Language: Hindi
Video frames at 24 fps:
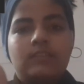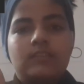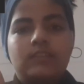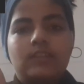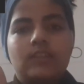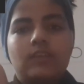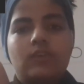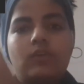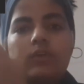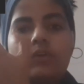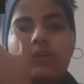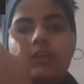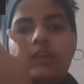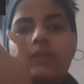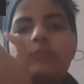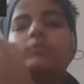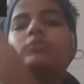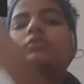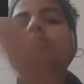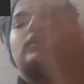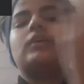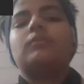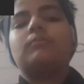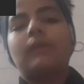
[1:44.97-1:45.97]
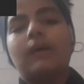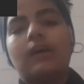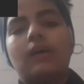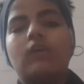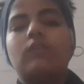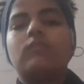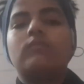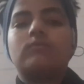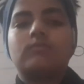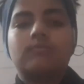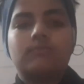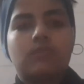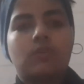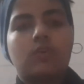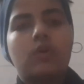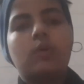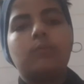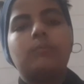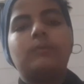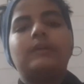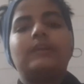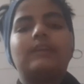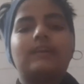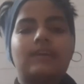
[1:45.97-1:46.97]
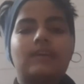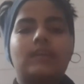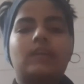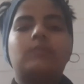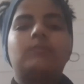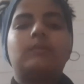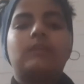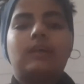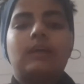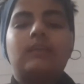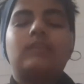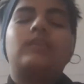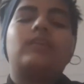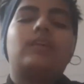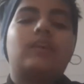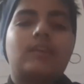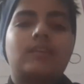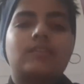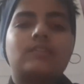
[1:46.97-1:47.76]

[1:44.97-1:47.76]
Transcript: ये कौन है मुझे एक बार कमेंट करके बता देना